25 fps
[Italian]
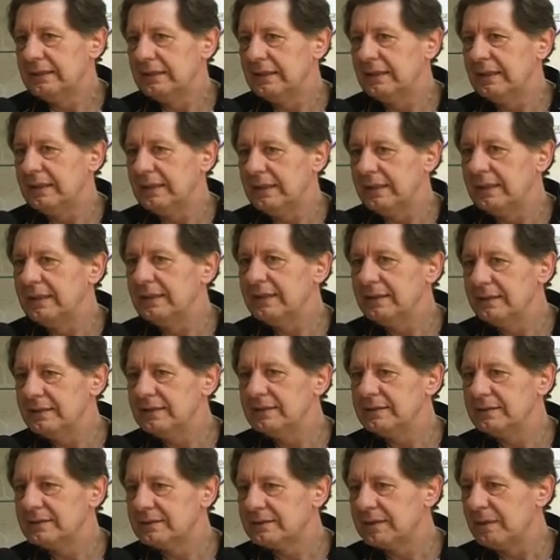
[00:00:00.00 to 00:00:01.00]
eh,
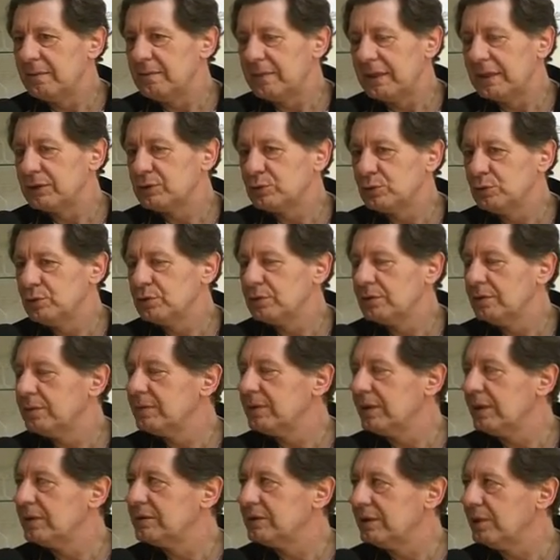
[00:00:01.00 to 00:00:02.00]
sembra assurdo,
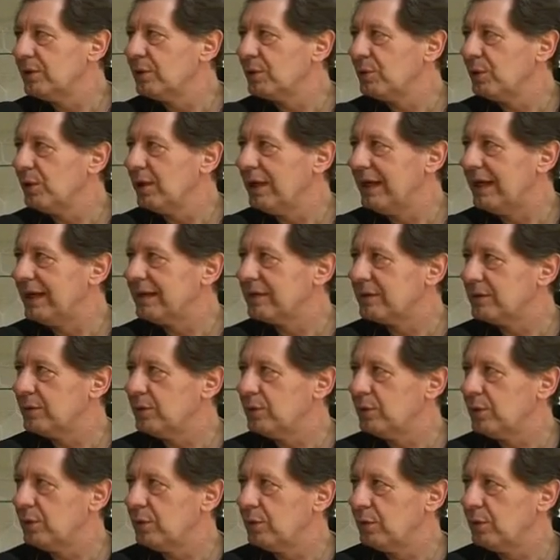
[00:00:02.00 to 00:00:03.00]
però il tiro con
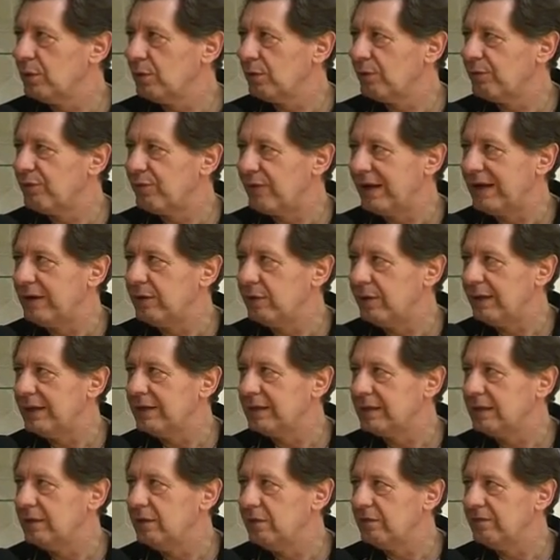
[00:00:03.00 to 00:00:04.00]
l'arco lo fanno
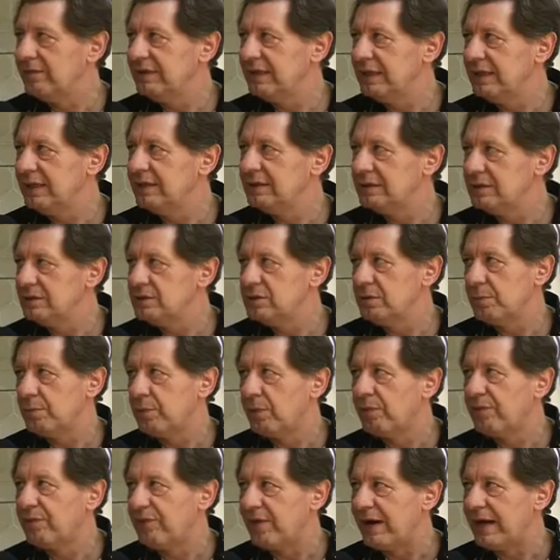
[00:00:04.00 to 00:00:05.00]
anche i non vedenti, si
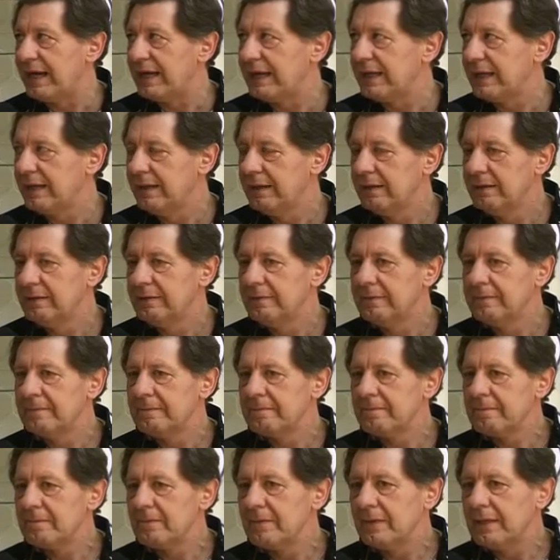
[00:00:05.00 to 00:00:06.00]
può fare
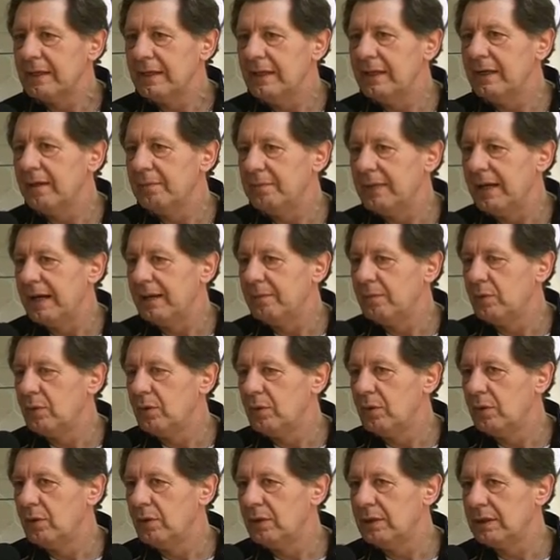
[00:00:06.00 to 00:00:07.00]
e
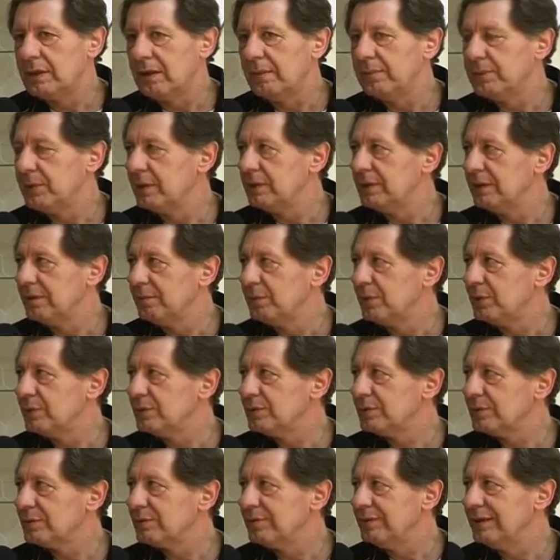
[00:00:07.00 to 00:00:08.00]
abbiamo il campione del
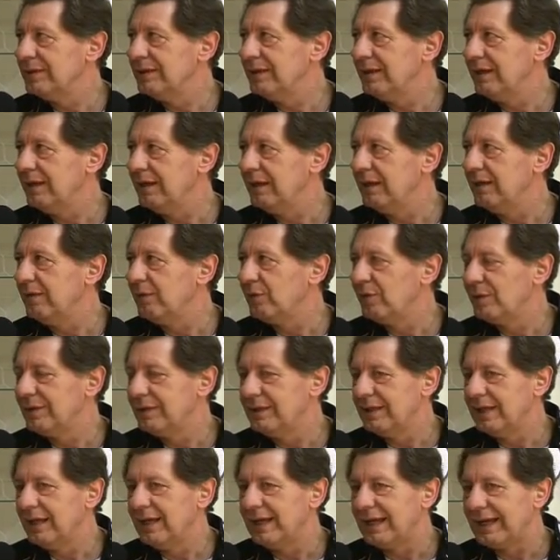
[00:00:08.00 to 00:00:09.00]
mondo, quindi vuol
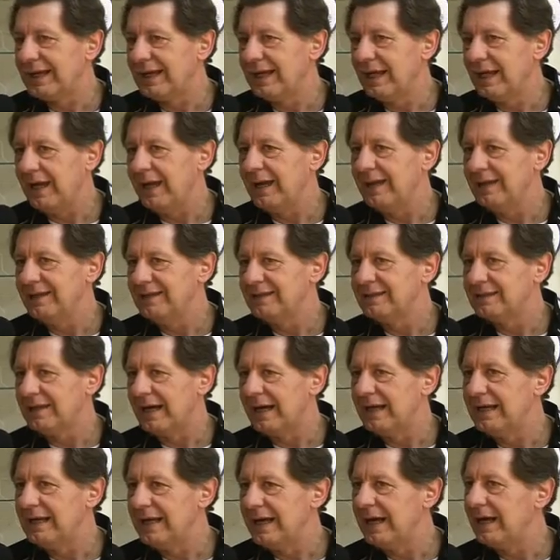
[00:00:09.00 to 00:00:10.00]
dire in
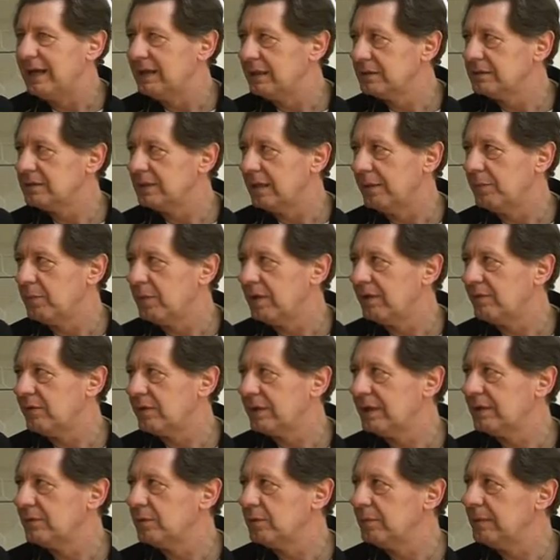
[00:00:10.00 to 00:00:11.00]
Italia stiamo
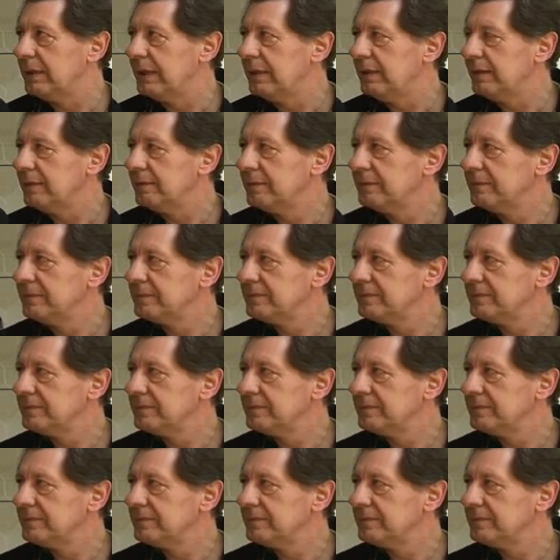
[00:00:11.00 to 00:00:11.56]
lavorando bene.